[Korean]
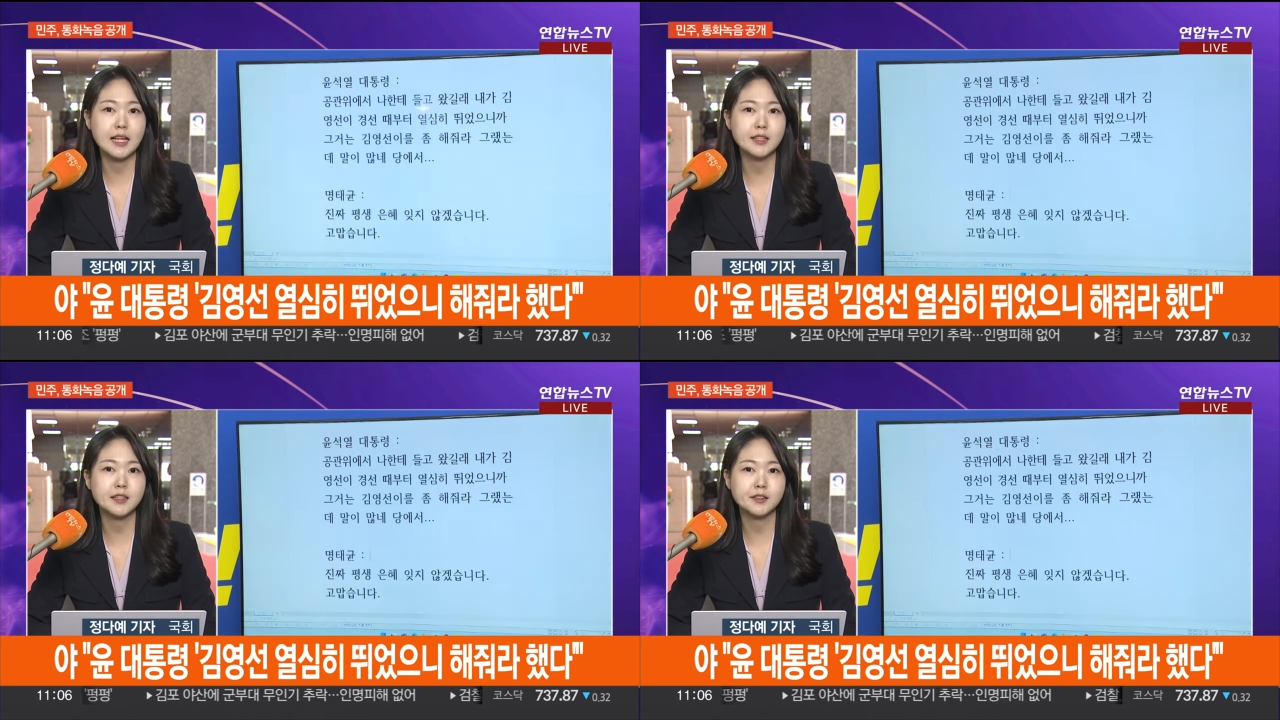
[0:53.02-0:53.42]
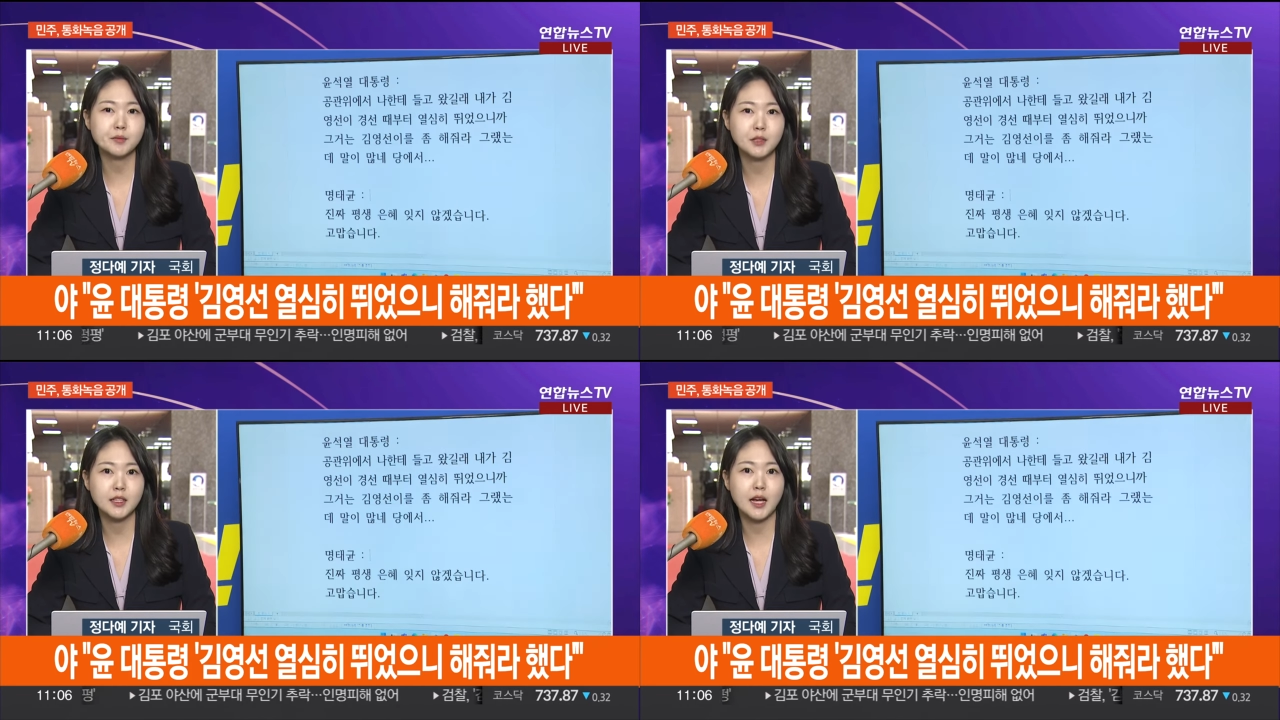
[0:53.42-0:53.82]

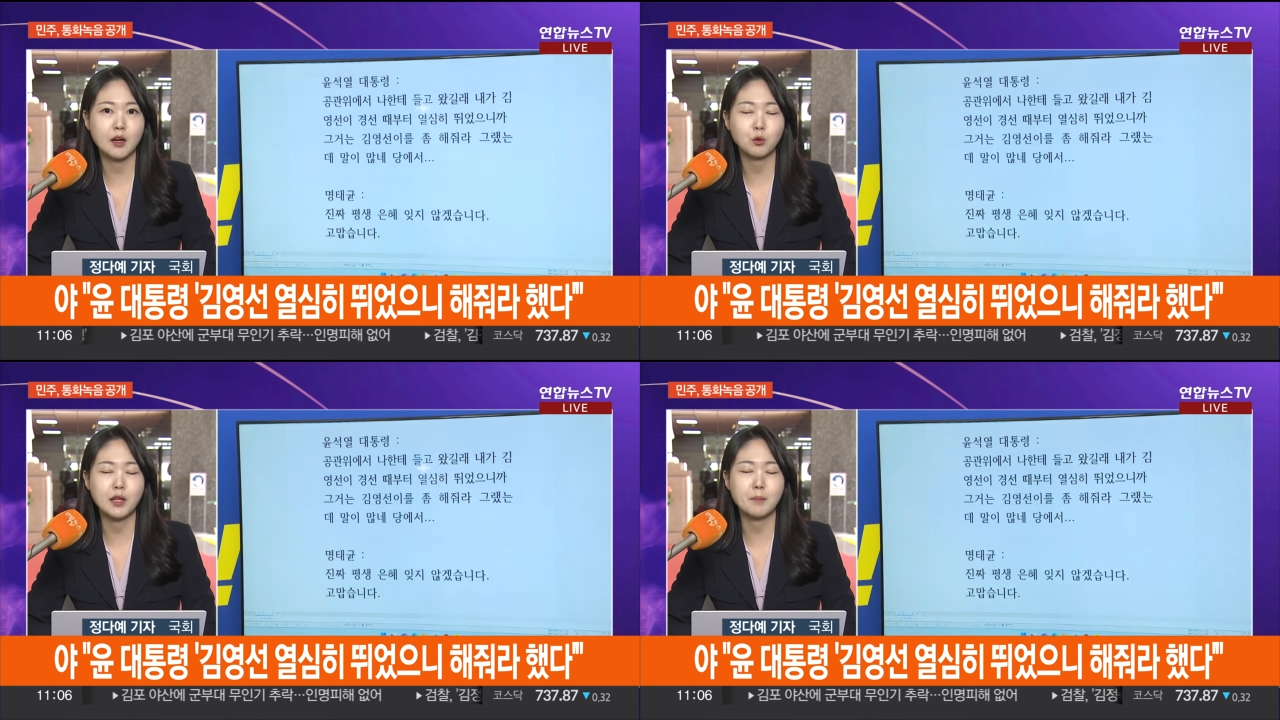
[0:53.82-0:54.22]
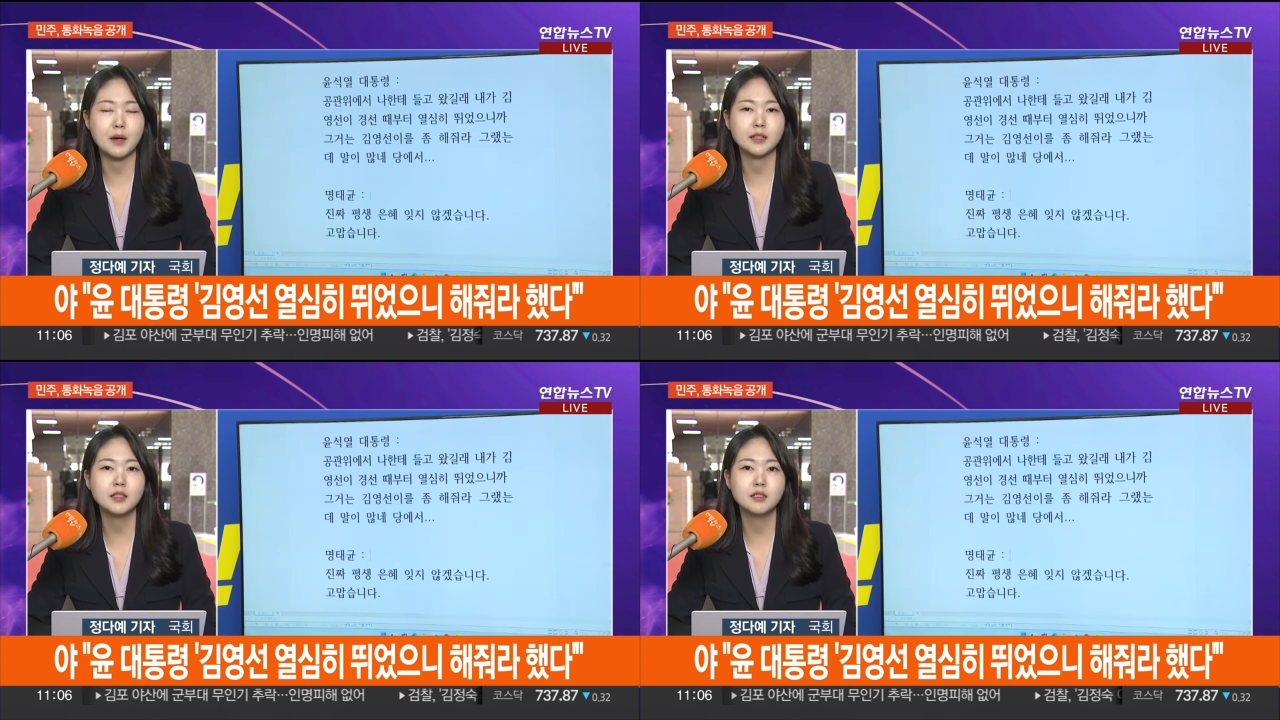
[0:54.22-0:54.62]
않겠습니다라고
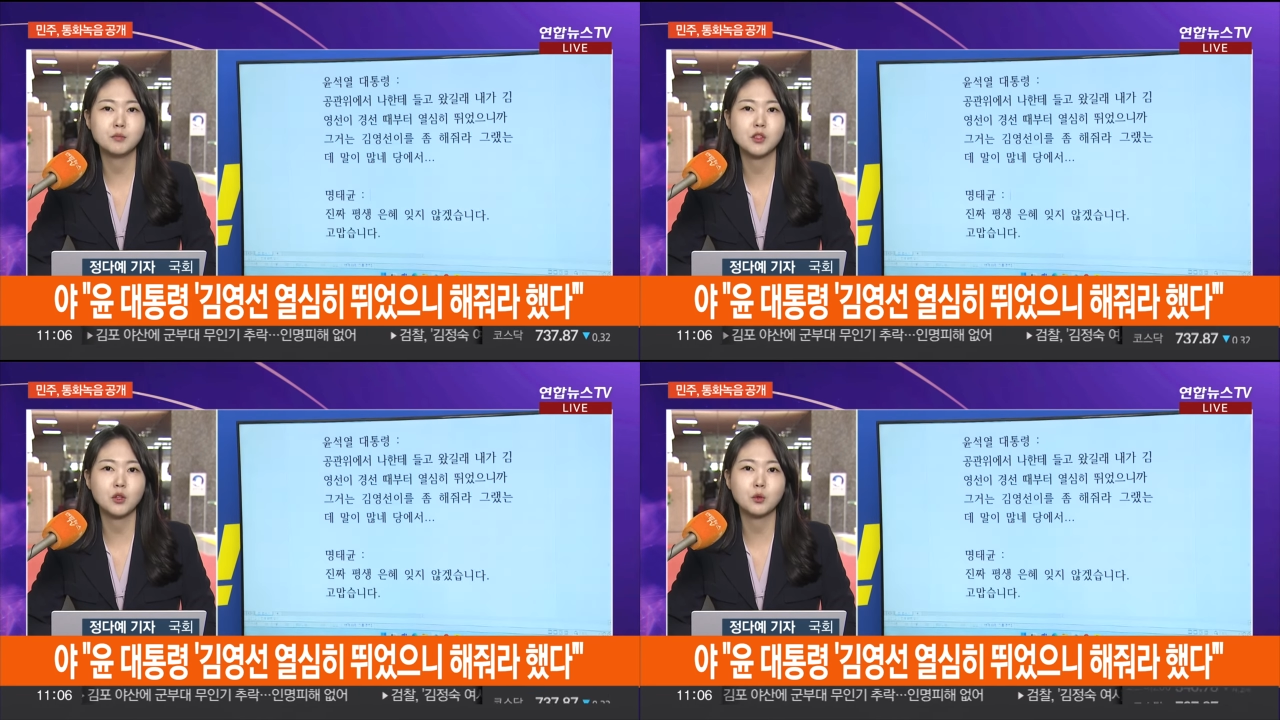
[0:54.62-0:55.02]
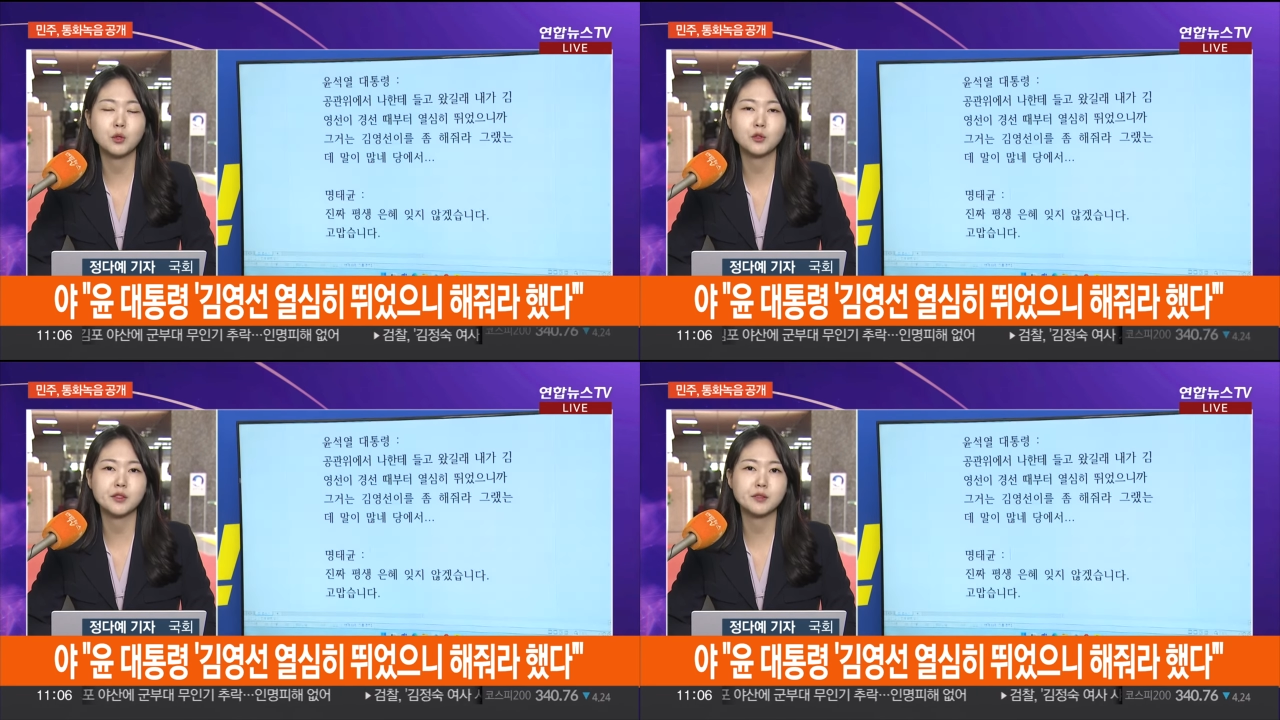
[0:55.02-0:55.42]
답하는 음성이
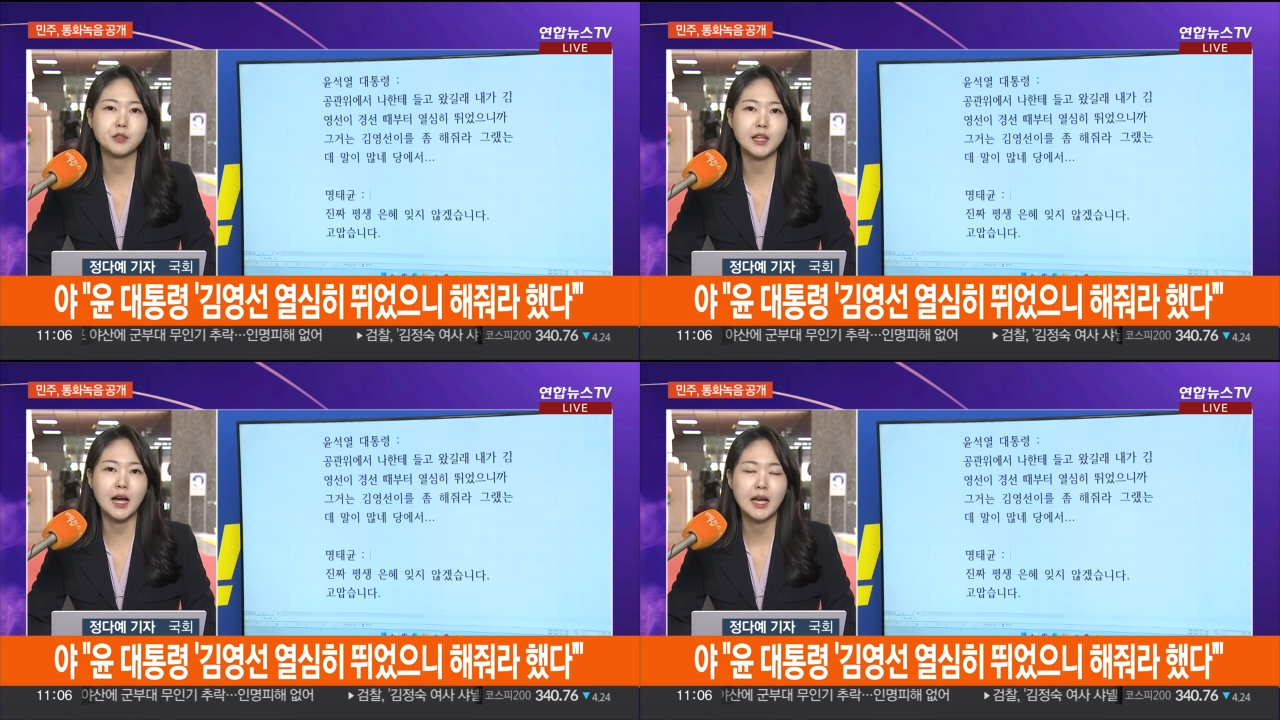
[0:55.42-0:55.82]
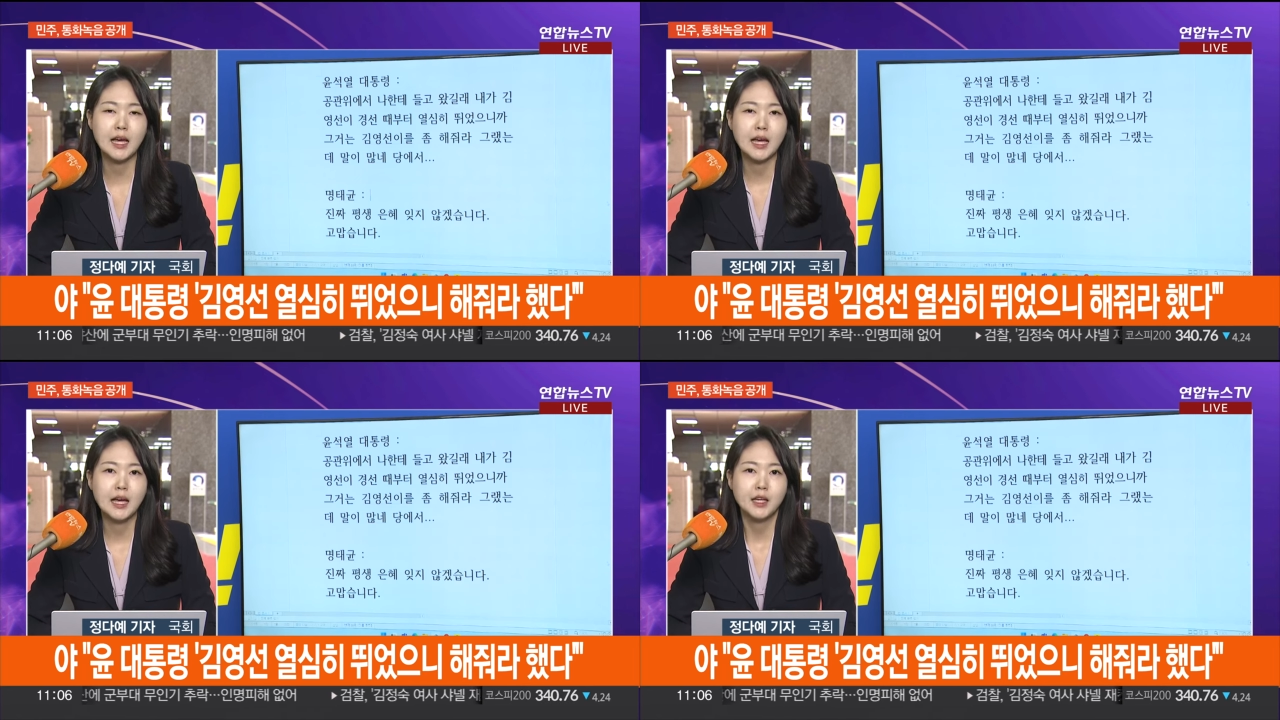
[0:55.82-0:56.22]
공개됐습니다.
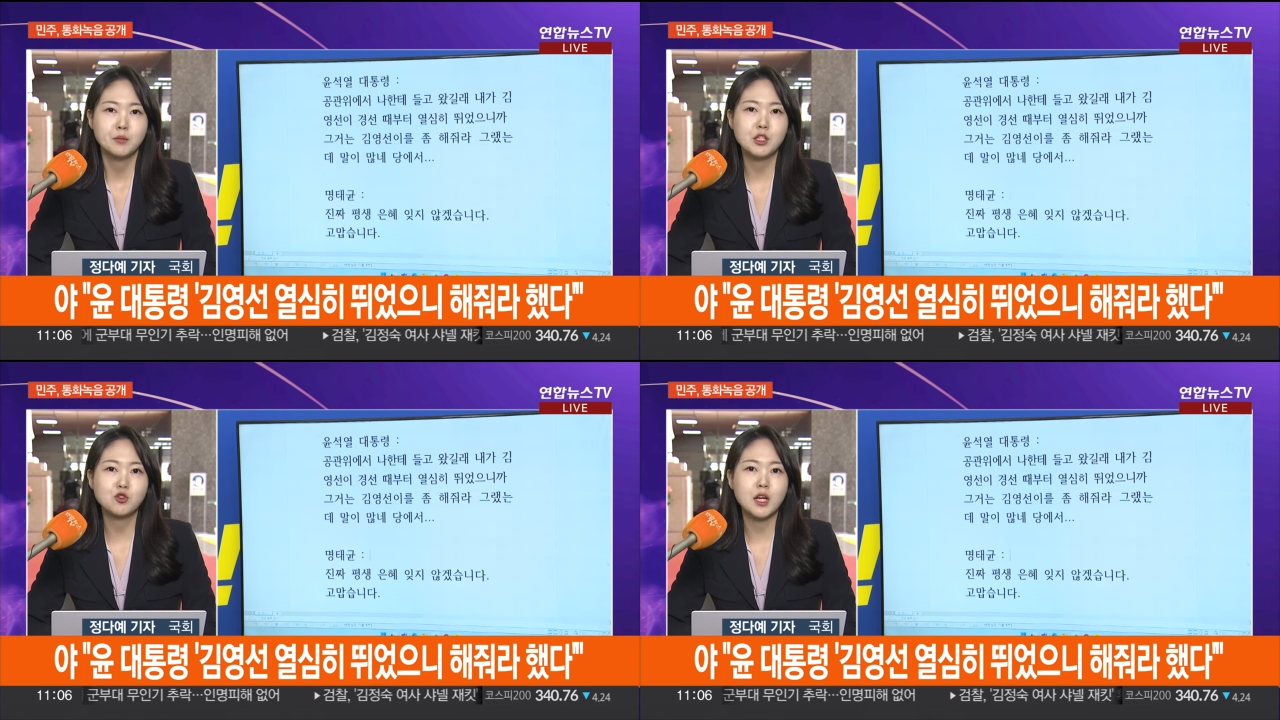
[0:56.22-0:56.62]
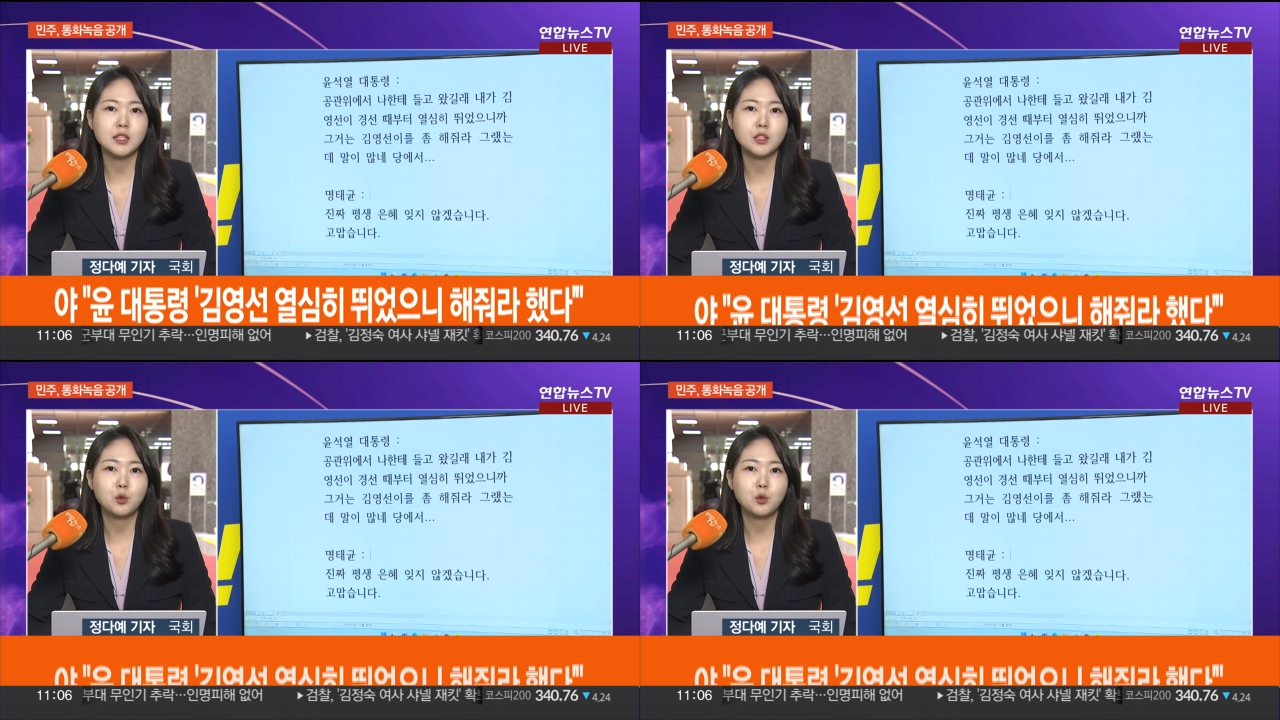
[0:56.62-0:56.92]
민주당은 이